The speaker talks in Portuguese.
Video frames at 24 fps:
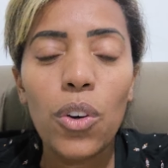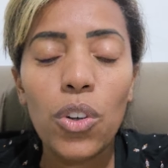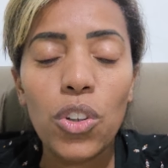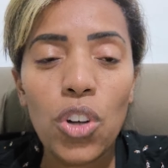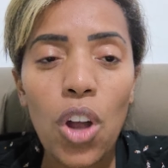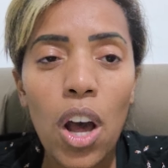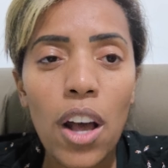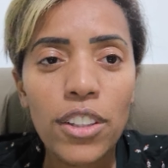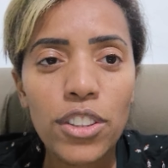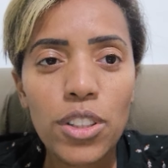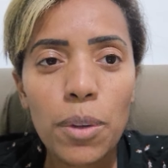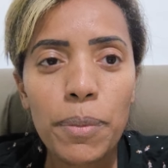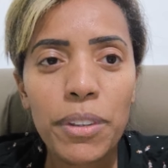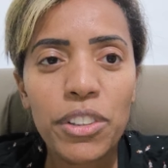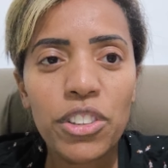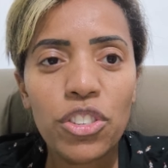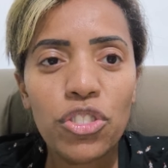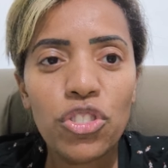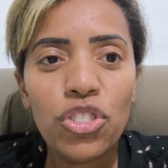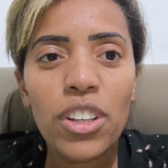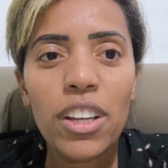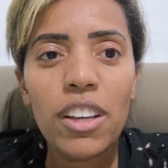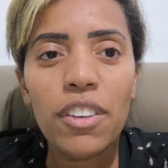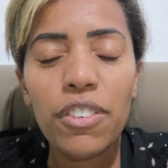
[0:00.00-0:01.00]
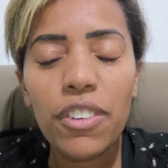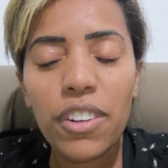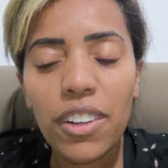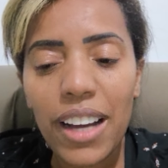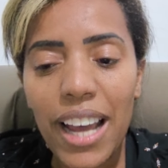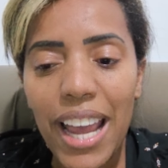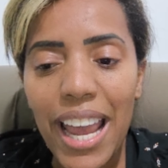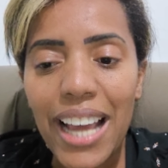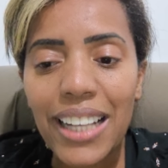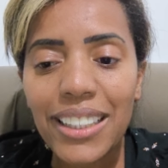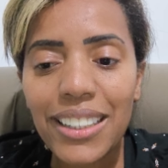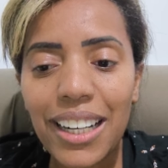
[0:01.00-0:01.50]
O nosso
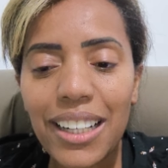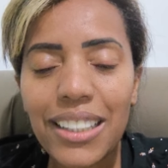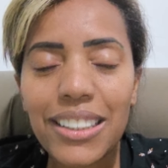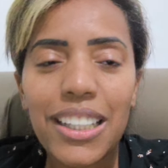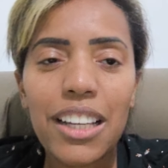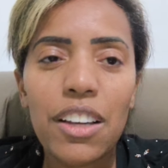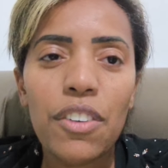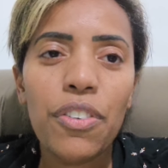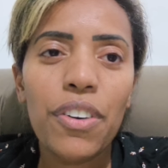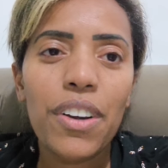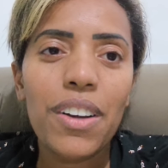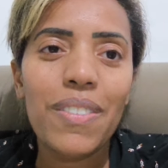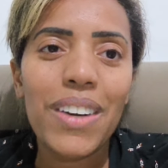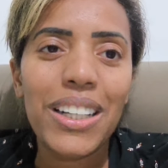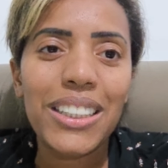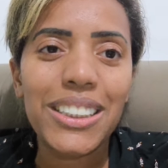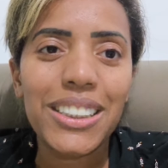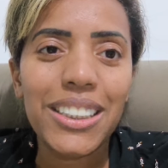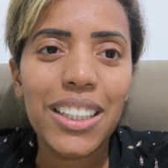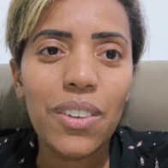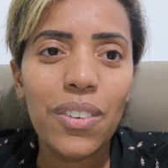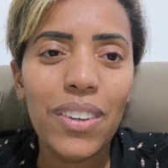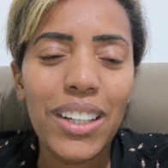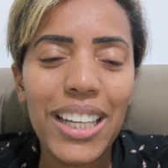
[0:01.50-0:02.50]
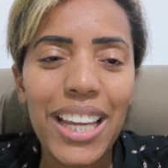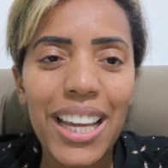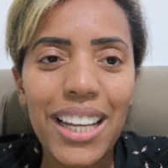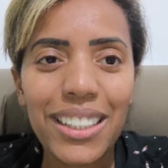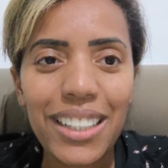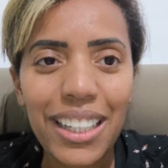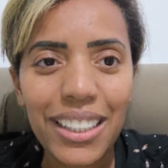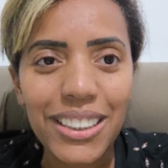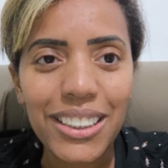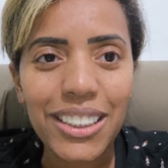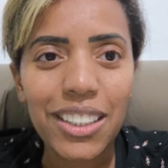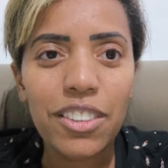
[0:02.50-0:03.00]
objetivo é trazer informação,
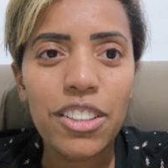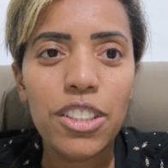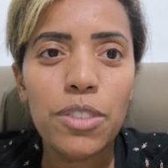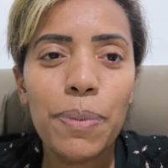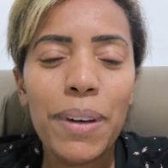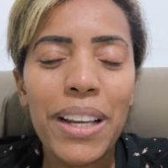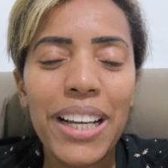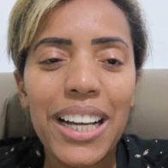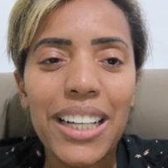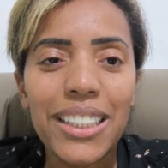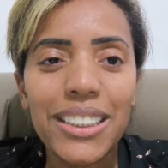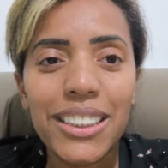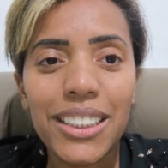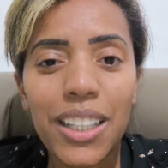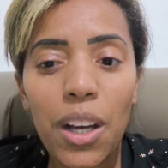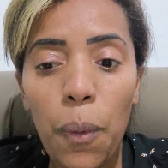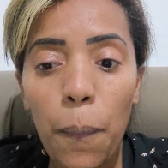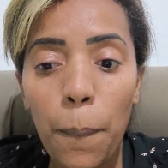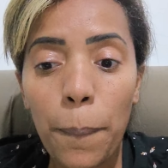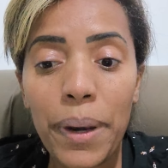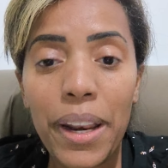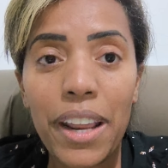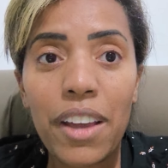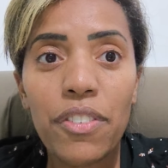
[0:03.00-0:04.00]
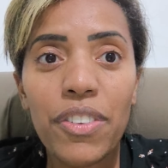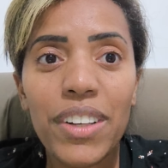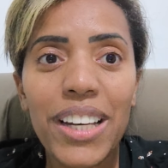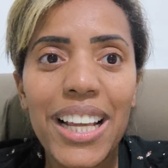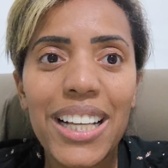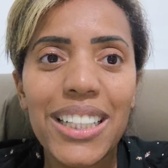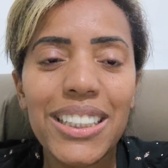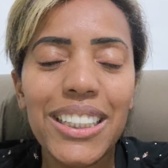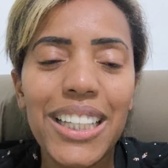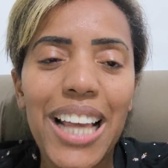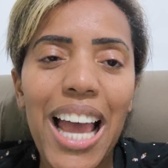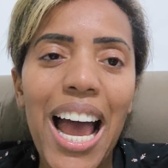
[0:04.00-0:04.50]
orientação, explicação
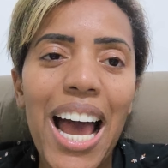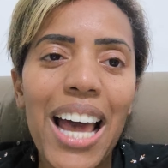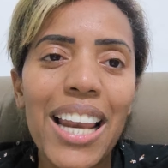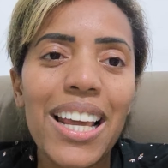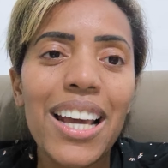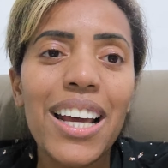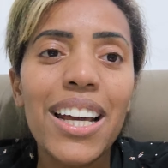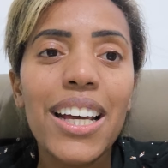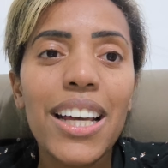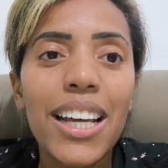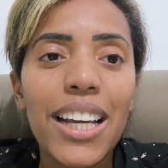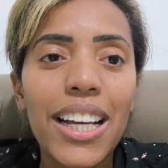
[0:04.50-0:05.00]
previdenciária